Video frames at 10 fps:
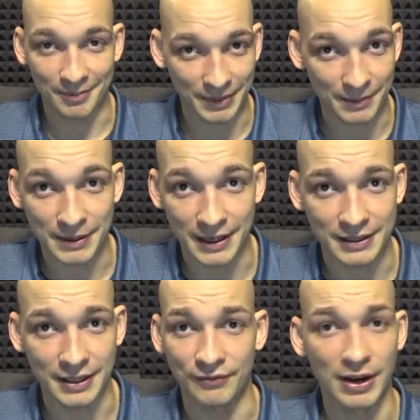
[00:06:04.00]

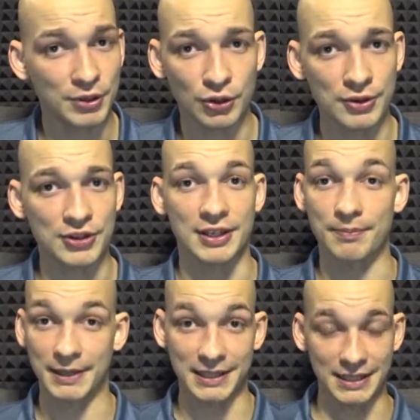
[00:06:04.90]
Попейте. Вам не хочется
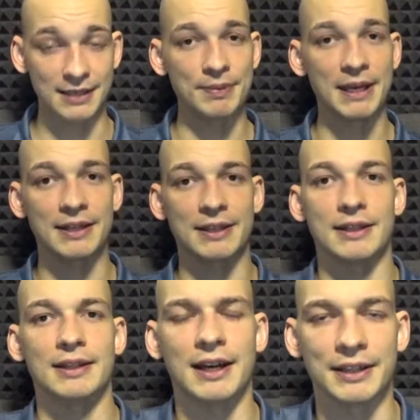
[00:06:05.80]
пить? Не пейте,
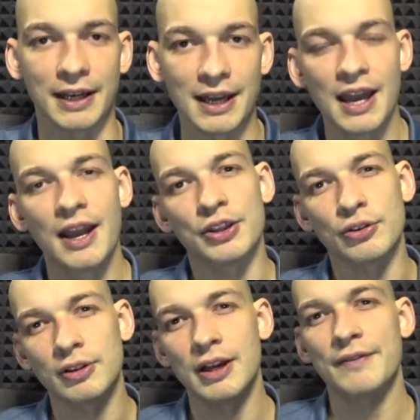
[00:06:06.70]
не надо. Но
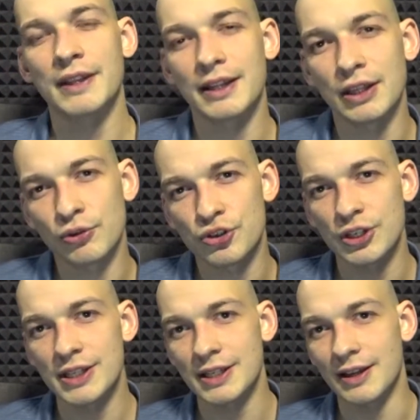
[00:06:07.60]
главное
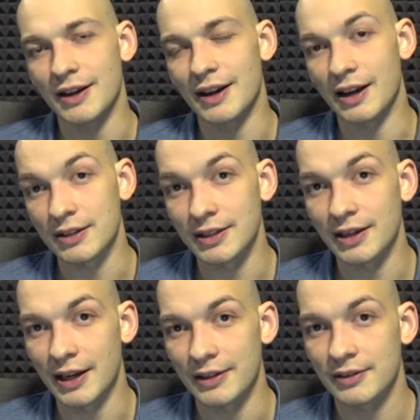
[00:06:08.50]
научиться
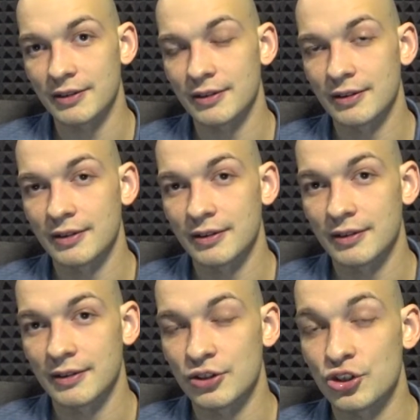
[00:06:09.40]
отделять
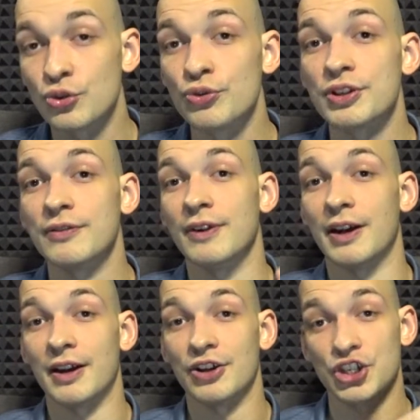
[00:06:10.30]

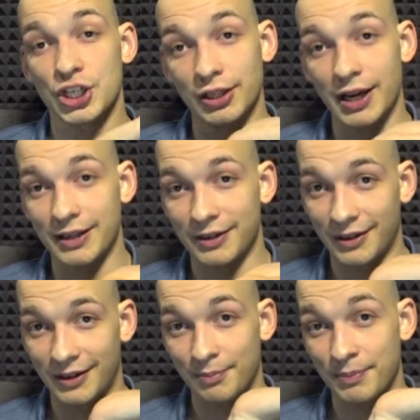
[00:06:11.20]
чувство
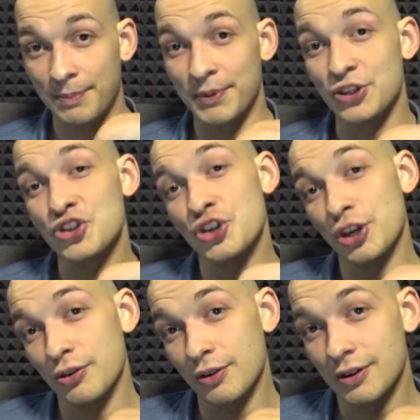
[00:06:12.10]
желания попить
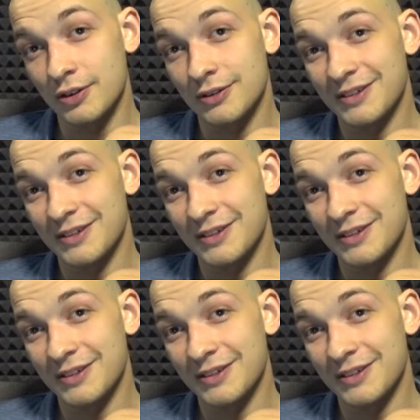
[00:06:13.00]
чаек